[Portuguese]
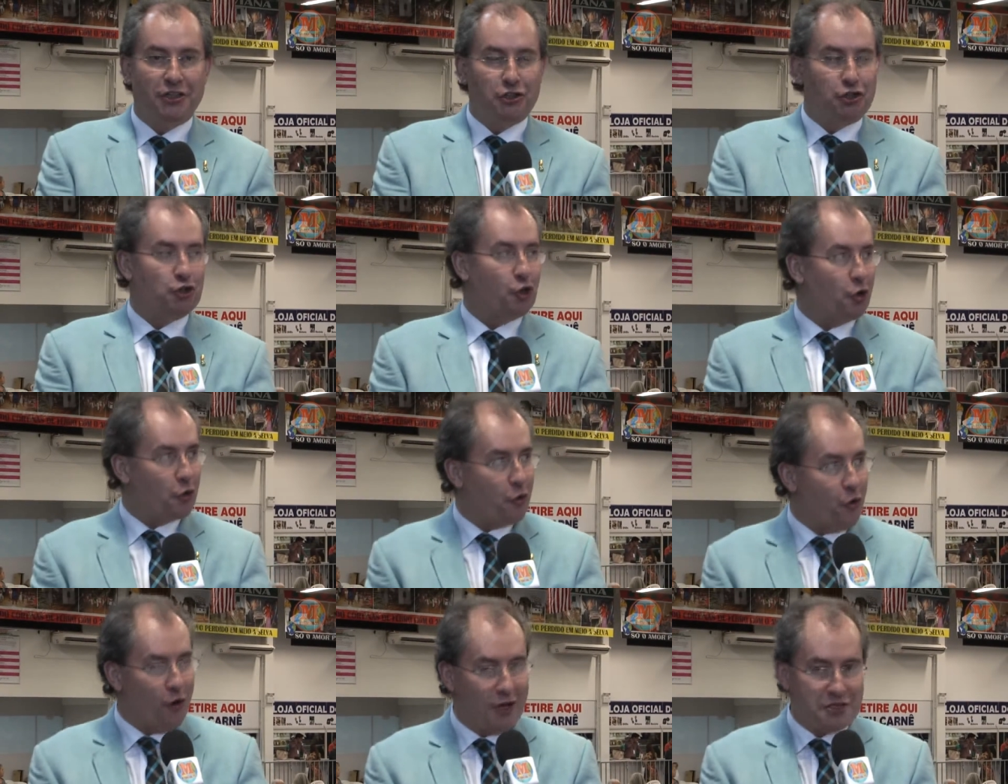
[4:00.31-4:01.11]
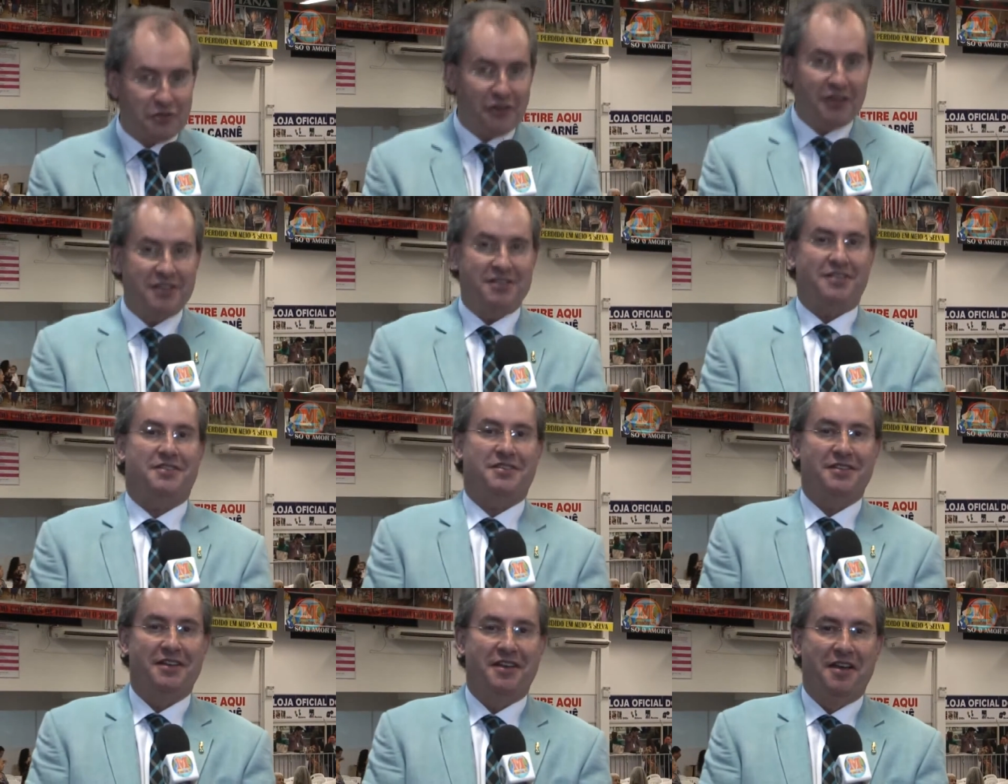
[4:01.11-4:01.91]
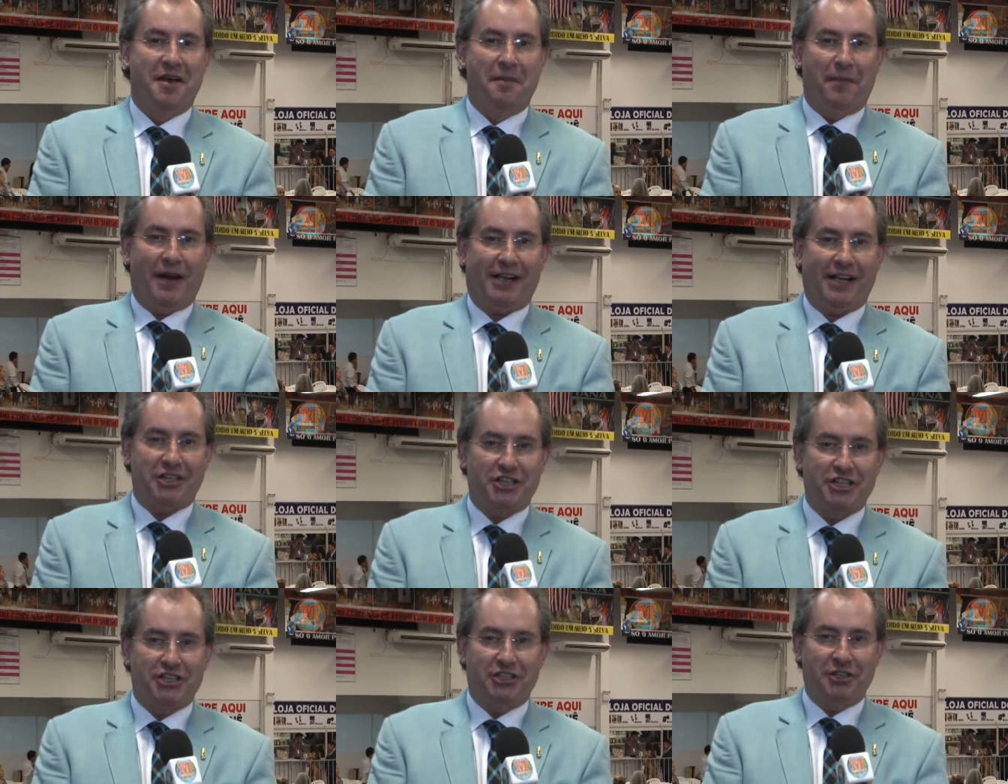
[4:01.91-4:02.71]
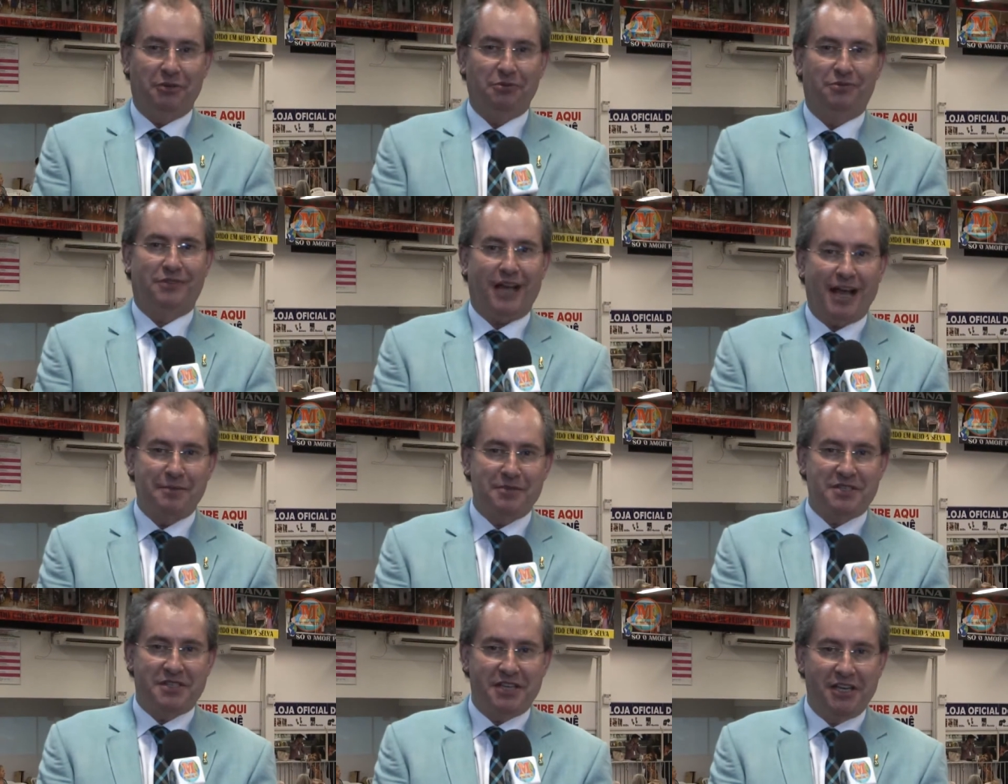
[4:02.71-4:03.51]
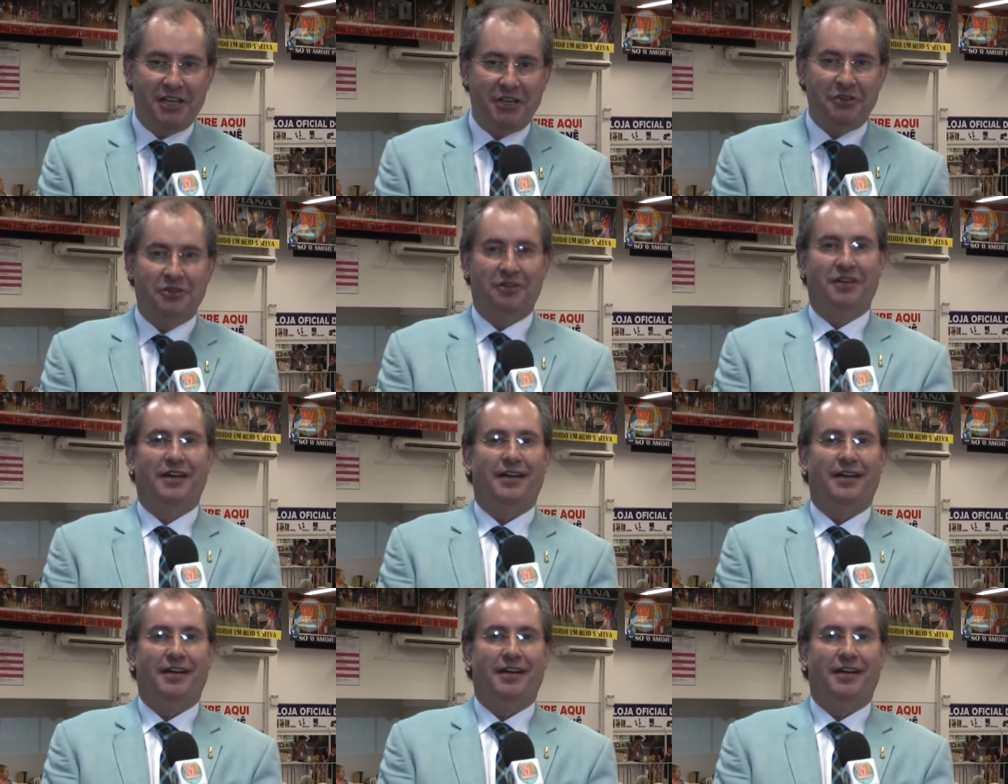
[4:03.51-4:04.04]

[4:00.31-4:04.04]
socorro às vezes, para que a gente dê um timezinho,